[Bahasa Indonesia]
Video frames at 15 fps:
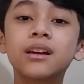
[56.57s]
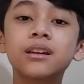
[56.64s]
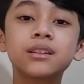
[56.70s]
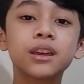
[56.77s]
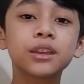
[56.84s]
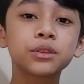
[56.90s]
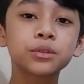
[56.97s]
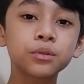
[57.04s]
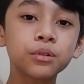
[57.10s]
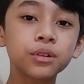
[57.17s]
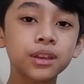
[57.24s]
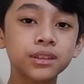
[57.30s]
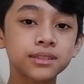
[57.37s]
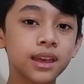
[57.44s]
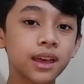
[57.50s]
yaitu
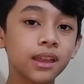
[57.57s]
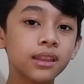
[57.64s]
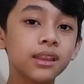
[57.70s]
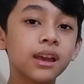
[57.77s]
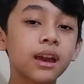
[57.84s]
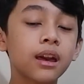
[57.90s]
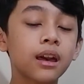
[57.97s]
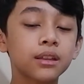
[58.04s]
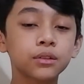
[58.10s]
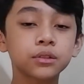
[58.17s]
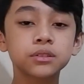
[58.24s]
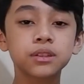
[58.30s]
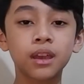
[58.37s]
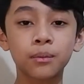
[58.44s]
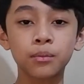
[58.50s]
kisaran 300
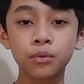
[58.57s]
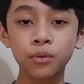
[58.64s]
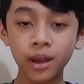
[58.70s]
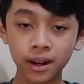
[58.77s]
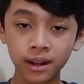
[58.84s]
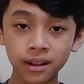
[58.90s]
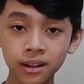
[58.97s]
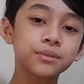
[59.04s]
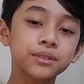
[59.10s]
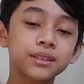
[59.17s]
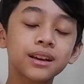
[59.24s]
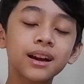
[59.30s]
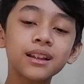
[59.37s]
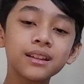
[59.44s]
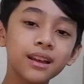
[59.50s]
ribuan.
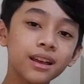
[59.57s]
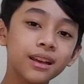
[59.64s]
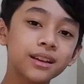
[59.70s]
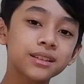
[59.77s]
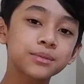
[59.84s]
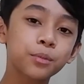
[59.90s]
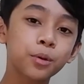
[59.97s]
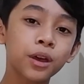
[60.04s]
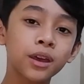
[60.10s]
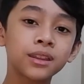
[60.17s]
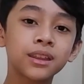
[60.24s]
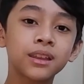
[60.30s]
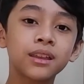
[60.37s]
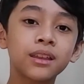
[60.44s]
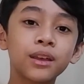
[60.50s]
Dengan harga semurah ini,